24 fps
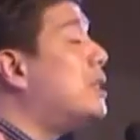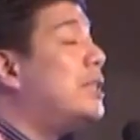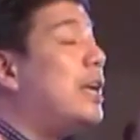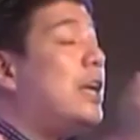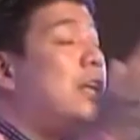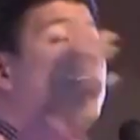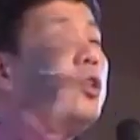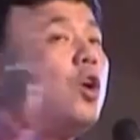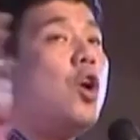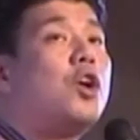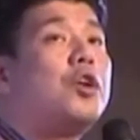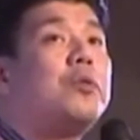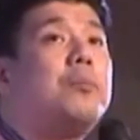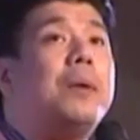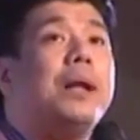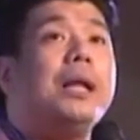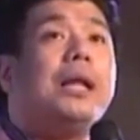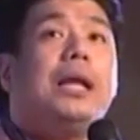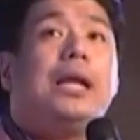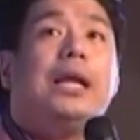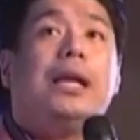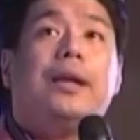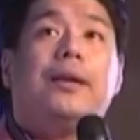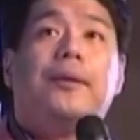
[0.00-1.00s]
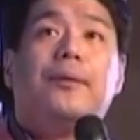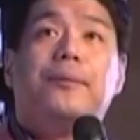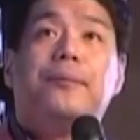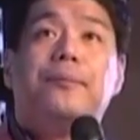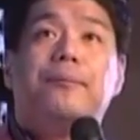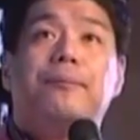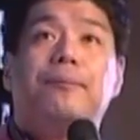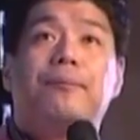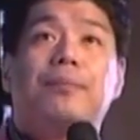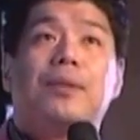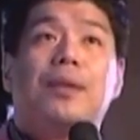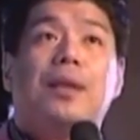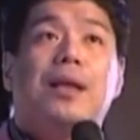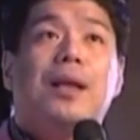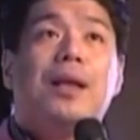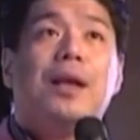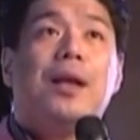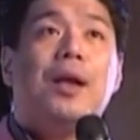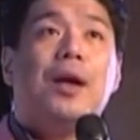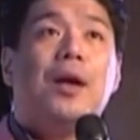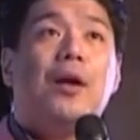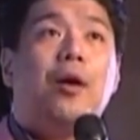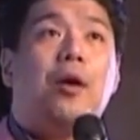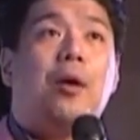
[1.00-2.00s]
say normally.
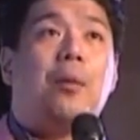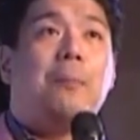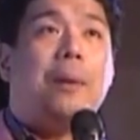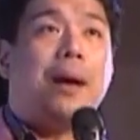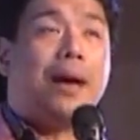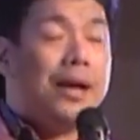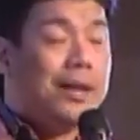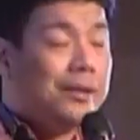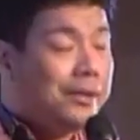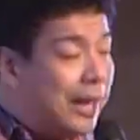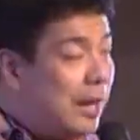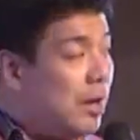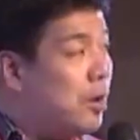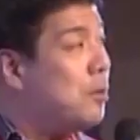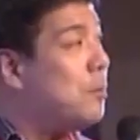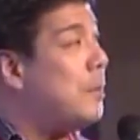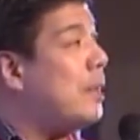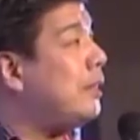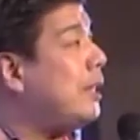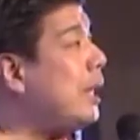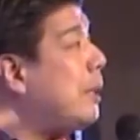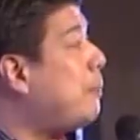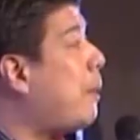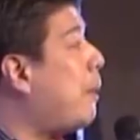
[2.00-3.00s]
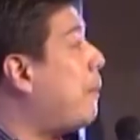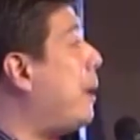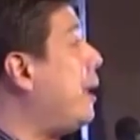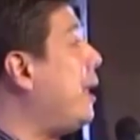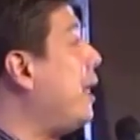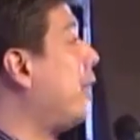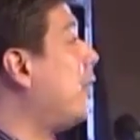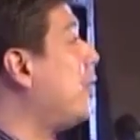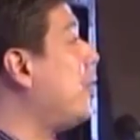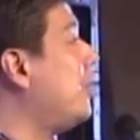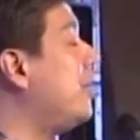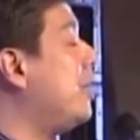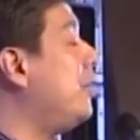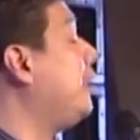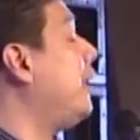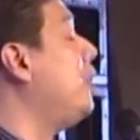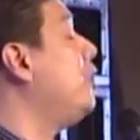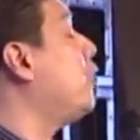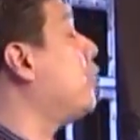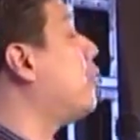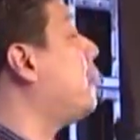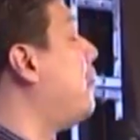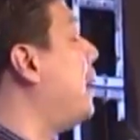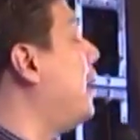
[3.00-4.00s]
Pag hindi ngumiti pabalik yon hindi
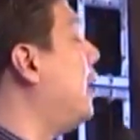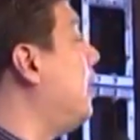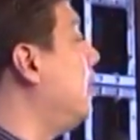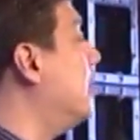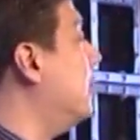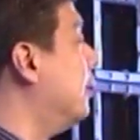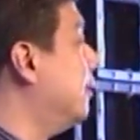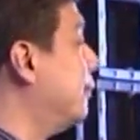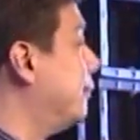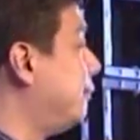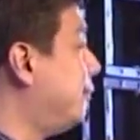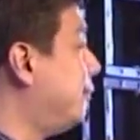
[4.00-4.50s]
normal yon.